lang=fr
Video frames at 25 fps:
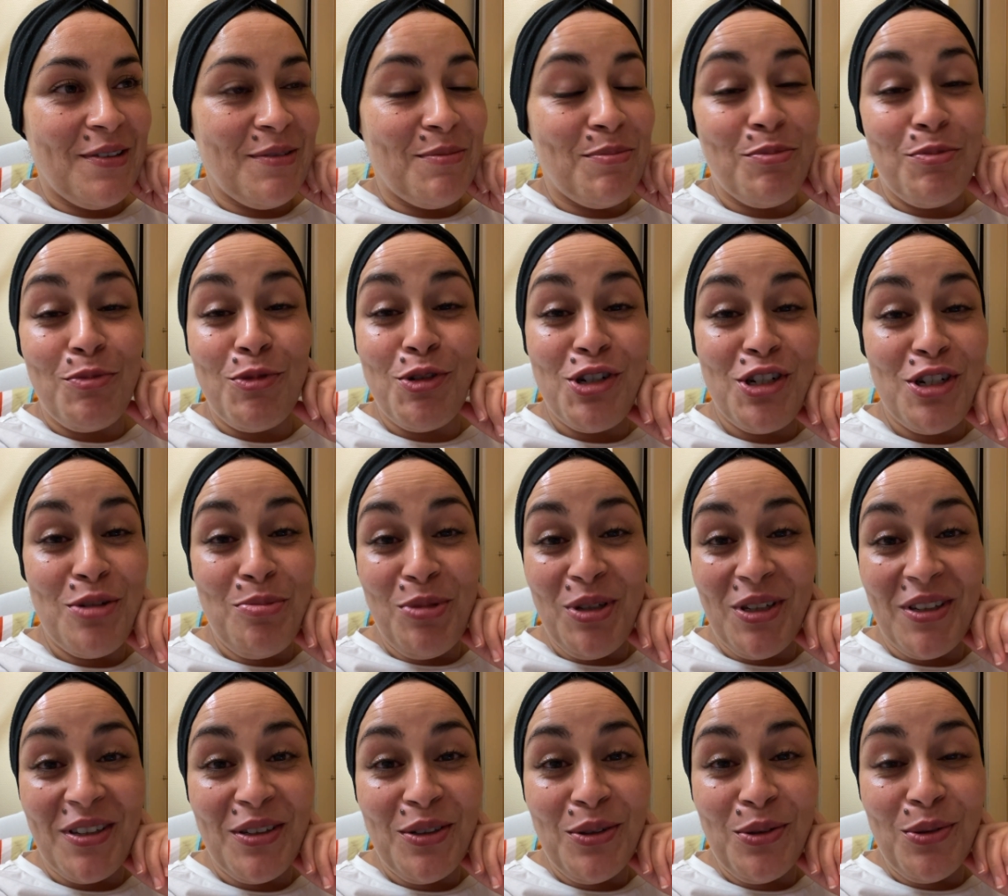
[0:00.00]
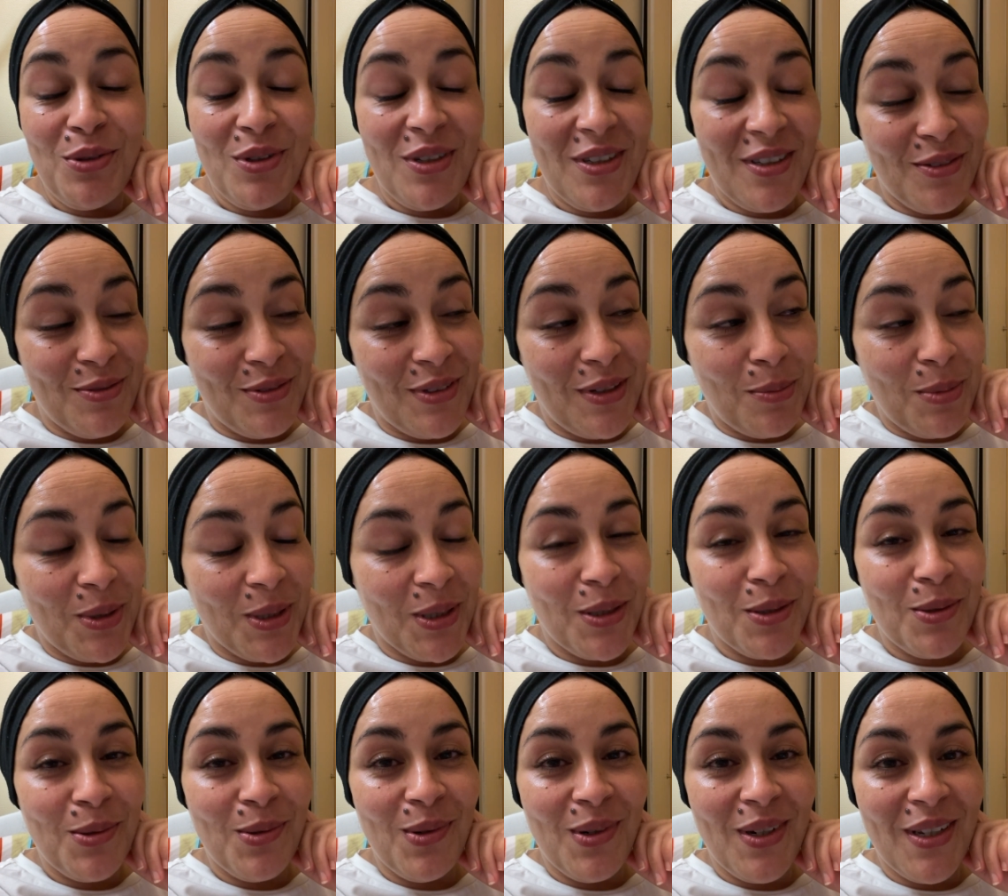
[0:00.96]
Moi j'ai bien rigolé, on a bien
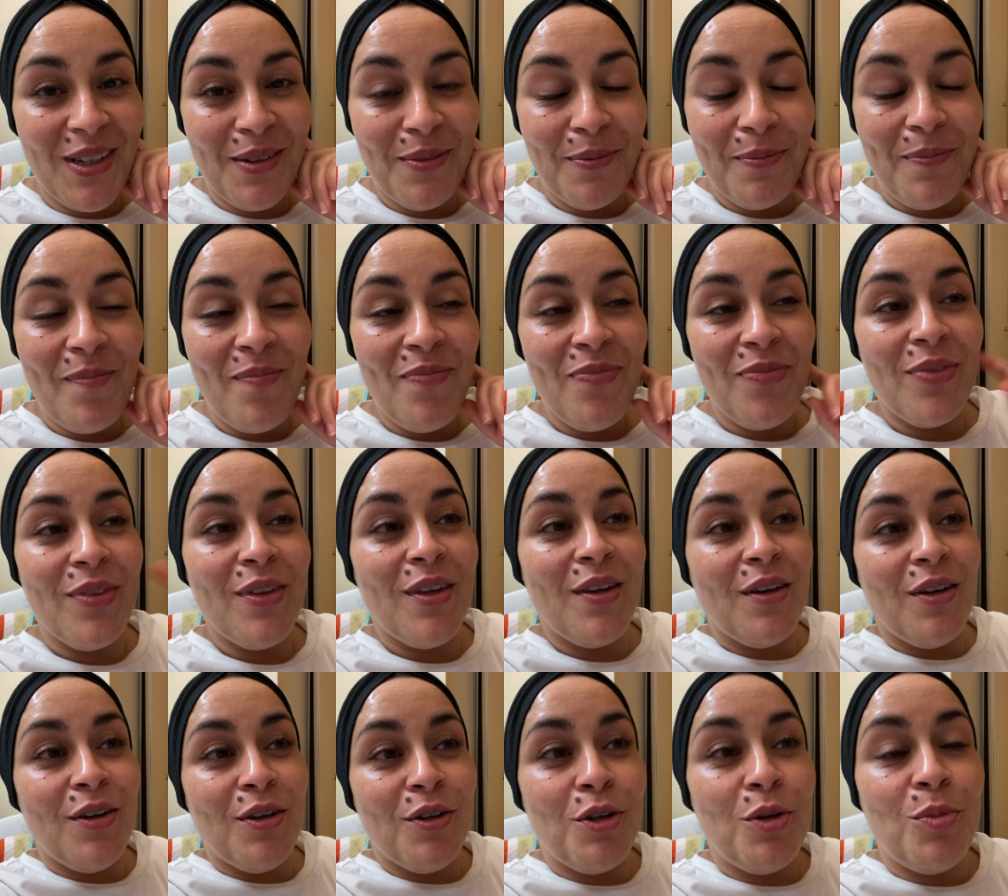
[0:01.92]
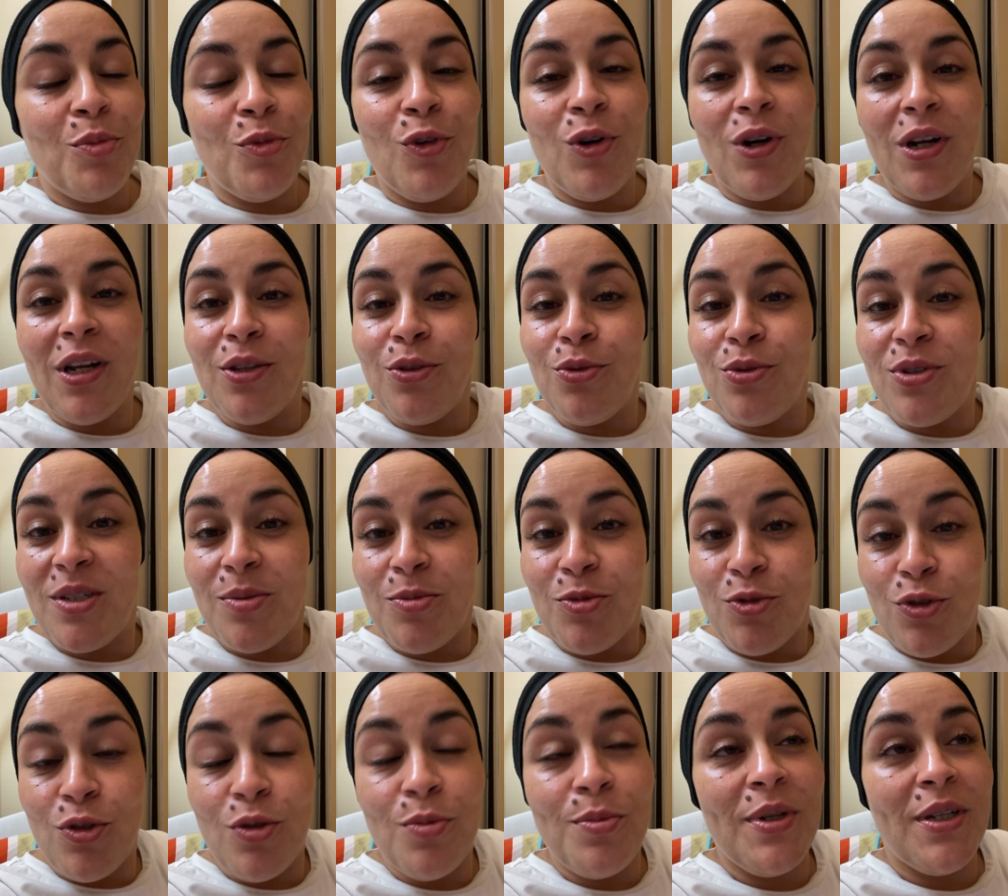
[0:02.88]
rigolé. Comme quoi la deuxième
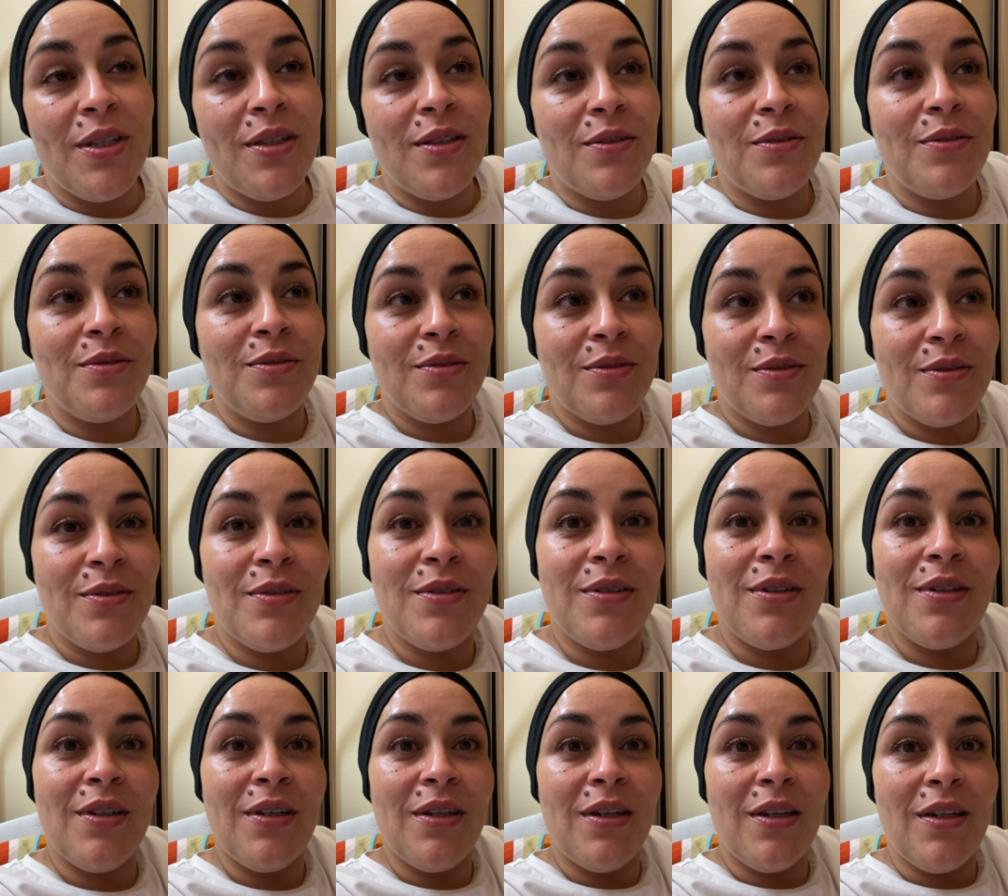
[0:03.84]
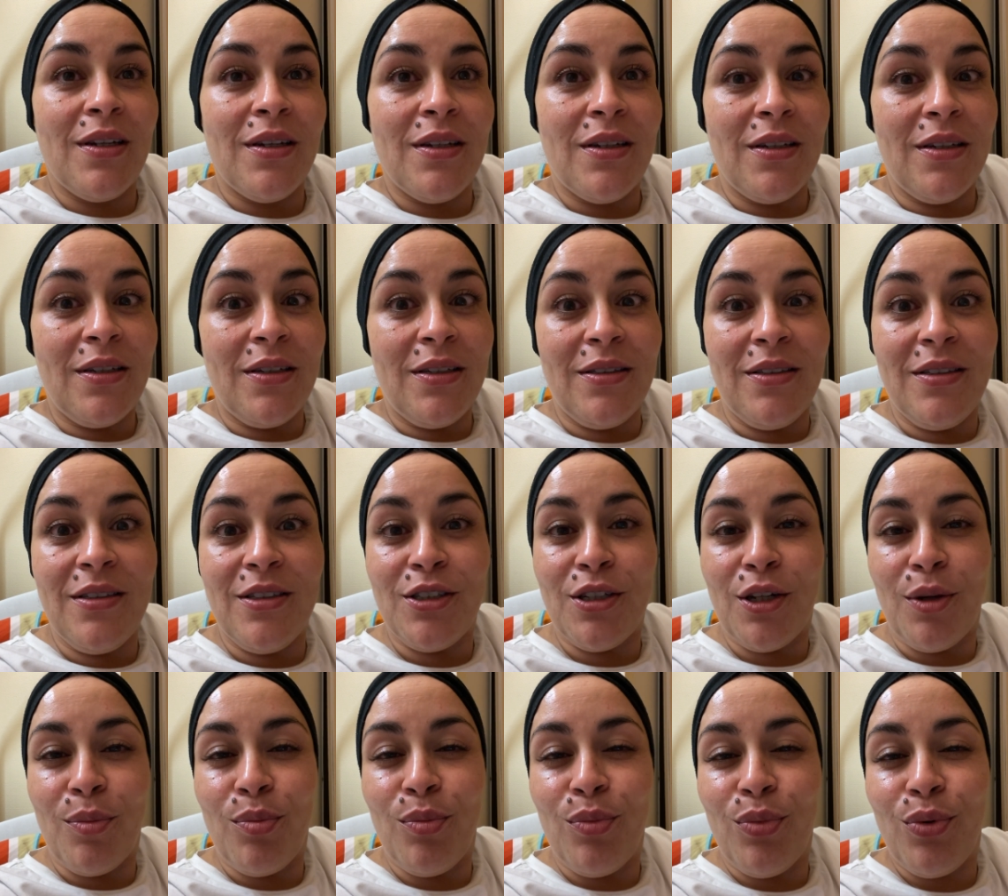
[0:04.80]
semaine euh, est
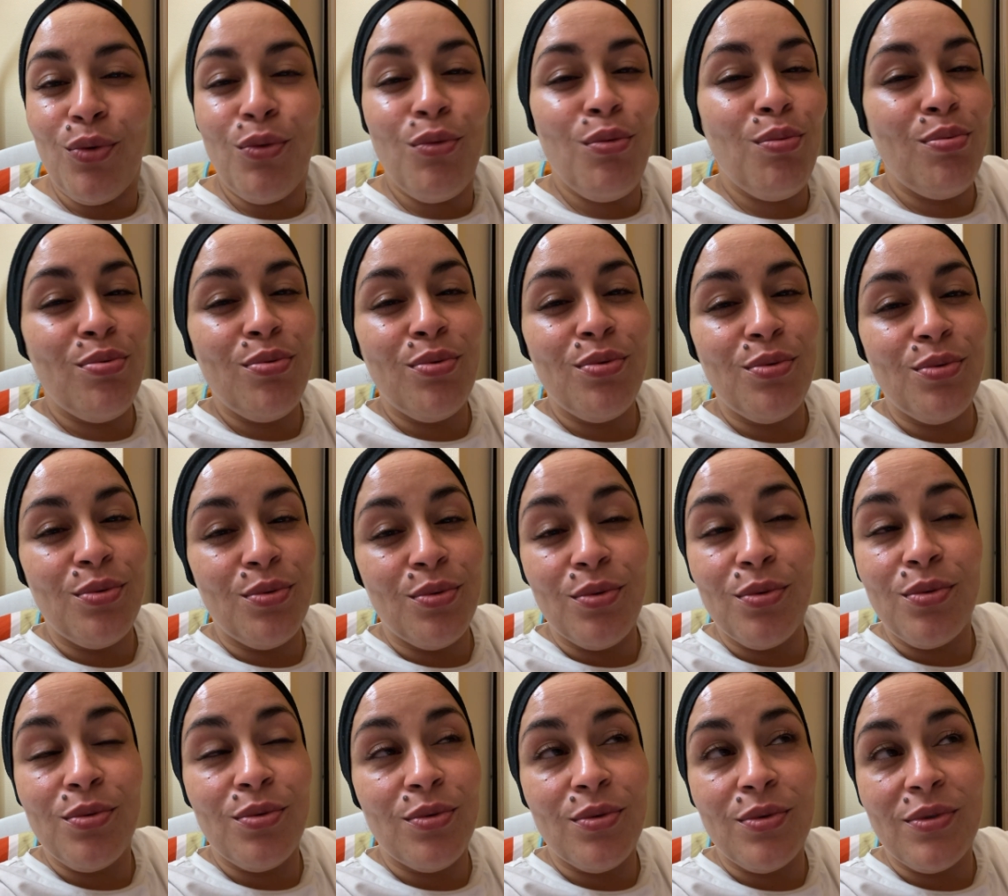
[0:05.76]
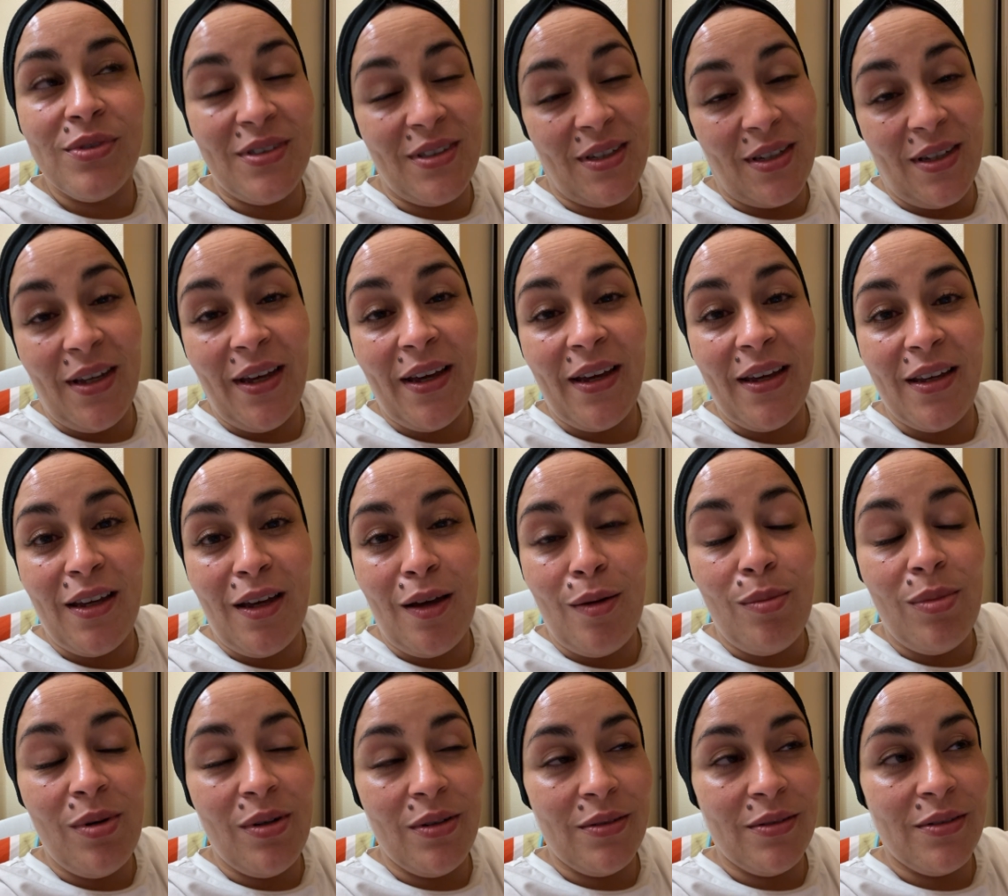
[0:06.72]
déjà beaucoup plus
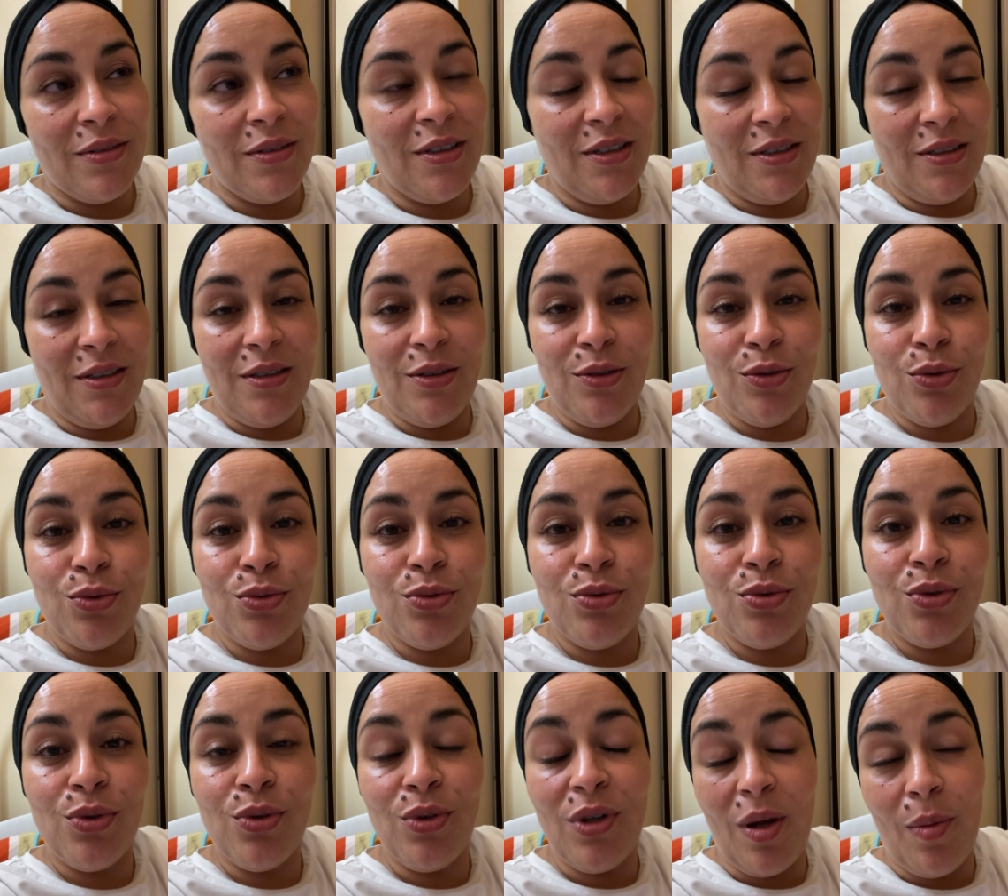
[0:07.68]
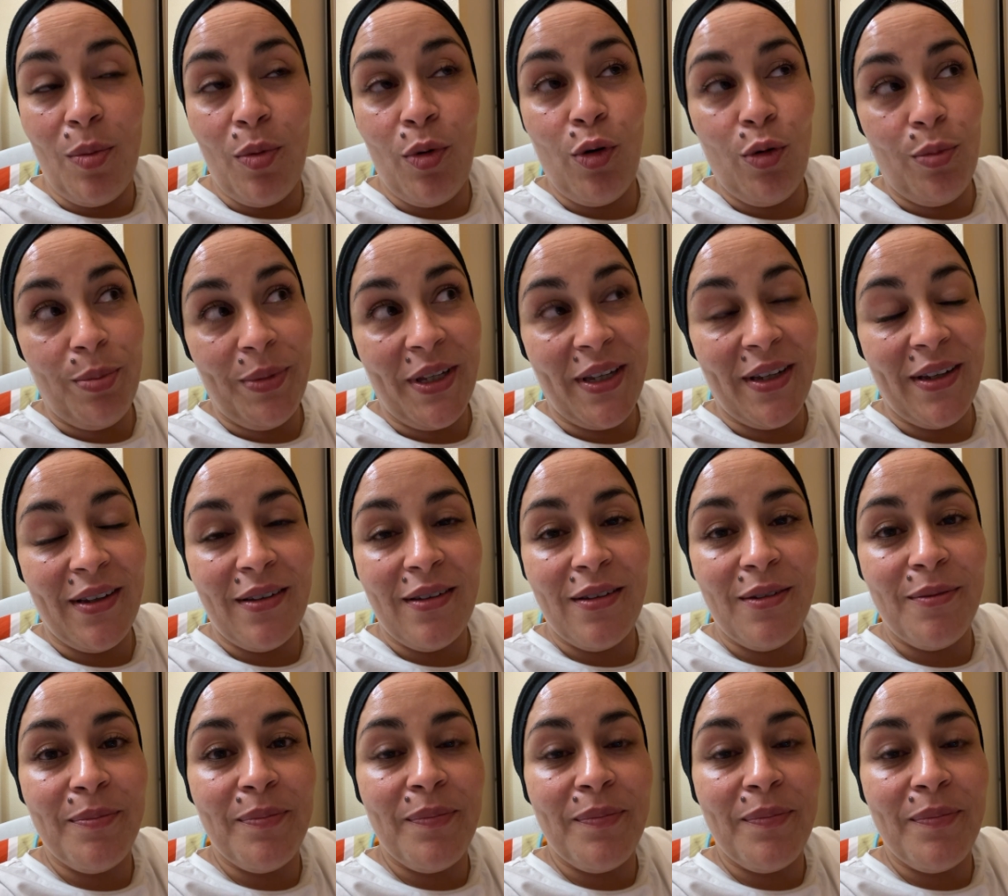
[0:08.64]
agréable et détendue que la première.